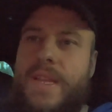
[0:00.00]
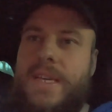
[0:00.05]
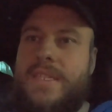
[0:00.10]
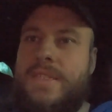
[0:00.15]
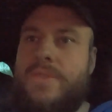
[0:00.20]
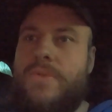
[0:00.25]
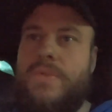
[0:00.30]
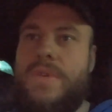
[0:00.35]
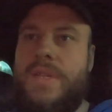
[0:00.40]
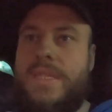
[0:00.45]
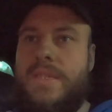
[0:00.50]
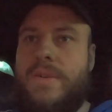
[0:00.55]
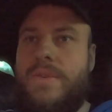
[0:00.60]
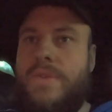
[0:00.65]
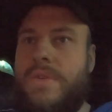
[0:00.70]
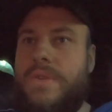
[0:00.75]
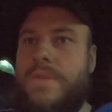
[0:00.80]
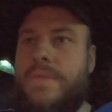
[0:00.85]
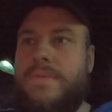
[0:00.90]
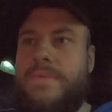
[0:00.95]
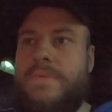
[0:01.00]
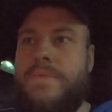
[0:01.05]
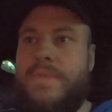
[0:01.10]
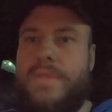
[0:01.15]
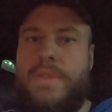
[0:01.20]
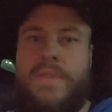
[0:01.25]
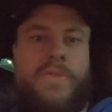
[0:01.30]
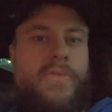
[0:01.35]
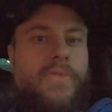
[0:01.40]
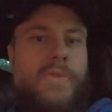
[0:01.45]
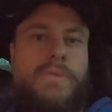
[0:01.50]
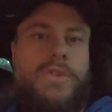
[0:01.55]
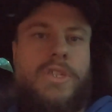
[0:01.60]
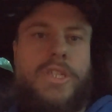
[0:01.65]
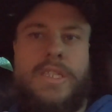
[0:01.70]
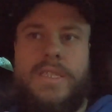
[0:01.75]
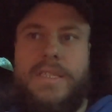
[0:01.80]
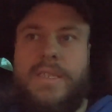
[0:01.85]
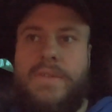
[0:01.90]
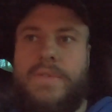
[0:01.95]
vielleicht hole ich es auch das
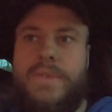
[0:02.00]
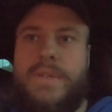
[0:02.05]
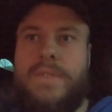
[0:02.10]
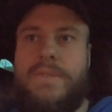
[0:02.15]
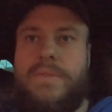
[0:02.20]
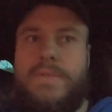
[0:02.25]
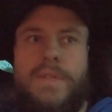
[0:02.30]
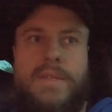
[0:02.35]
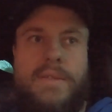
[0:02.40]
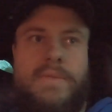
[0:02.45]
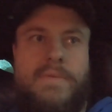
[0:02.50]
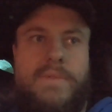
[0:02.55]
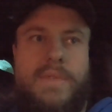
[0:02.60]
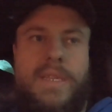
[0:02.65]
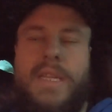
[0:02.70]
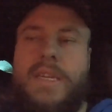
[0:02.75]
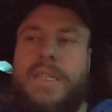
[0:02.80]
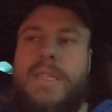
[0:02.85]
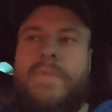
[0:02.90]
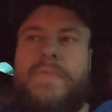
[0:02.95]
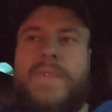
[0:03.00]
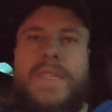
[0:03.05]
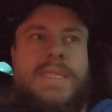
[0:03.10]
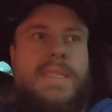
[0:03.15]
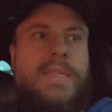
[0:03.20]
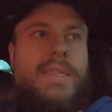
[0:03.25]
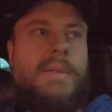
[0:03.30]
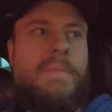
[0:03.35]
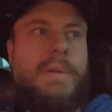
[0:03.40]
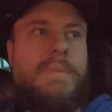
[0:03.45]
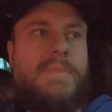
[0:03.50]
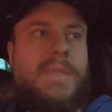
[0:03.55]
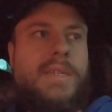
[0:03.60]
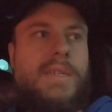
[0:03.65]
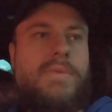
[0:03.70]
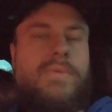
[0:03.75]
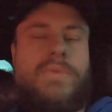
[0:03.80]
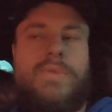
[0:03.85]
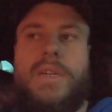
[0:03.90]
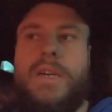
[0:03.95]
Funkstätter oder so, dann je nachdem, was die da beim
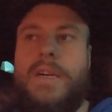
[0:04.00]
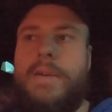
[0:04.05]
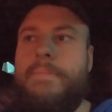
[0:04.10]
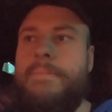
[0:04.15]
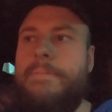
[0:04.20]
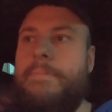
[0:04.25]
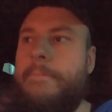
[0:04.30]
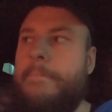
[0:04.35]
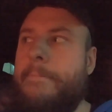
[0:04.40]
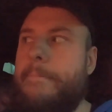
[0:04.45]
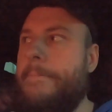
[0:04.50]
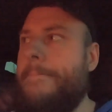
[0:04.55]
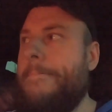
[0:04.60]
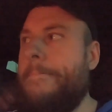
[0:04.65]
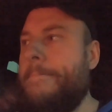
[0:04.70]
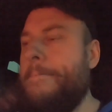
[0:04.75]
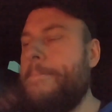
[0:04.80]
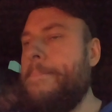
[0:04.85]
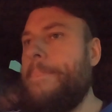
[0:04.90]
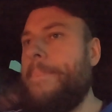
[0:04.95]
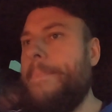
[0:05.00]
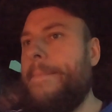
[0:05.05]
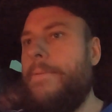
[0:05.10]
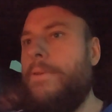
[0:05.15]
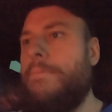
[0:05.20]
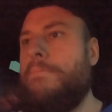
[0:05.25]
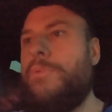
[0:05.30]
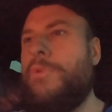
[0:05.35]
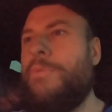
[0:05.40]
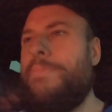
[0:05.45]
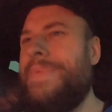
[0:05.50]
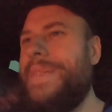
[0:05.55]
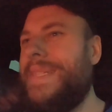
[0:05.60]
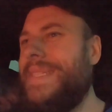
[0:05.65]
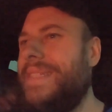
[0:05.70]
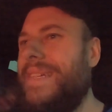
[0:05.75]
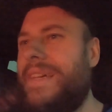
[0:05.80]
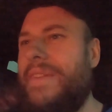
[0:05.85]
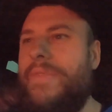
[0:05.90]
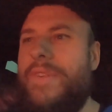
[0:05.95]
Trinkgut haben und probiere
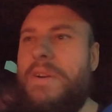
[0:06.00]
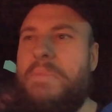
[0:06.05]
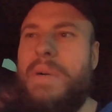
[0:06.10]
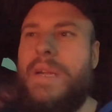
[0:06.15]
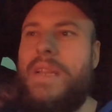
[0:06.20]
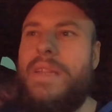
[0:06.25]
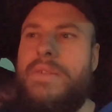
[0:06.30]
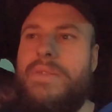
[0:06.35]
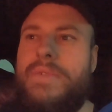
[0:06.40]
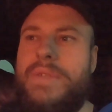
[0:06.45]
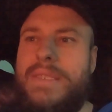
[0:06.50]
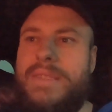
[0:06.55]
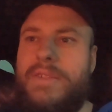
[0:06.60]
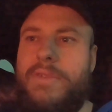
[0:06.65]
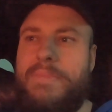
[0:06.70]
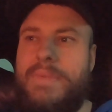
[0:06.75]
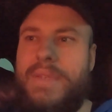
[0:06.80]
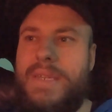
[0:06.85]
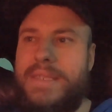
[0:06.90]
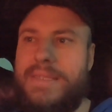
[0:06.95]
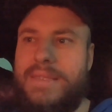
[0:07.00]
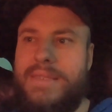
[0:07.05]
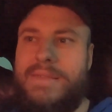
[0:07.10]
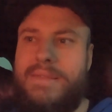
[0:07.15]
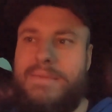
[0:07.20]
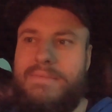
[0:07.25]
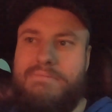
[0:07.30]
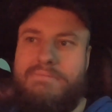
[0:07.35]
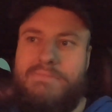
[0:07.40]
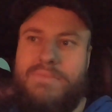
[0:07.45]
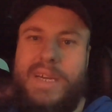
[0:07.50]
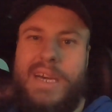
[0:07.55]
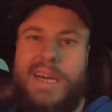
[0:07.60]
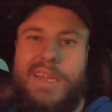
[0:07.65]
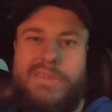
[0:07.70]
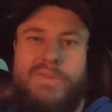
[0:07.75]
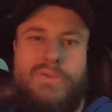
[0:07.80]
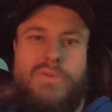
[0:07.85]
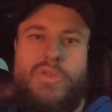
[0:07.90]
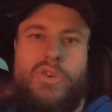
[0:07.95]
es einfach mal aus, ob das
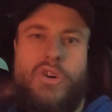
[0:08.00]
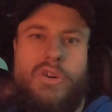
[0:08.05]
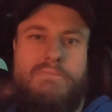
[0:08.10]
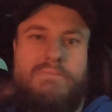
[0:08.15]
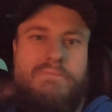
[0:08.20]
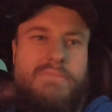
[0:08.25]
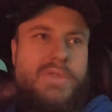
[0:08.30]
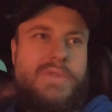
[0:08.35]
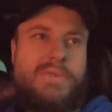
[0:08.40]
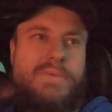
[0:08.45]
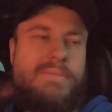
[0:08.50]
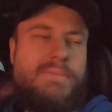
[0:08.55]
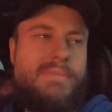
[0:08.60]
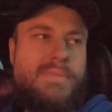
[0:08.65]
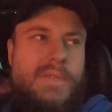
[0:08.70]
ankommt.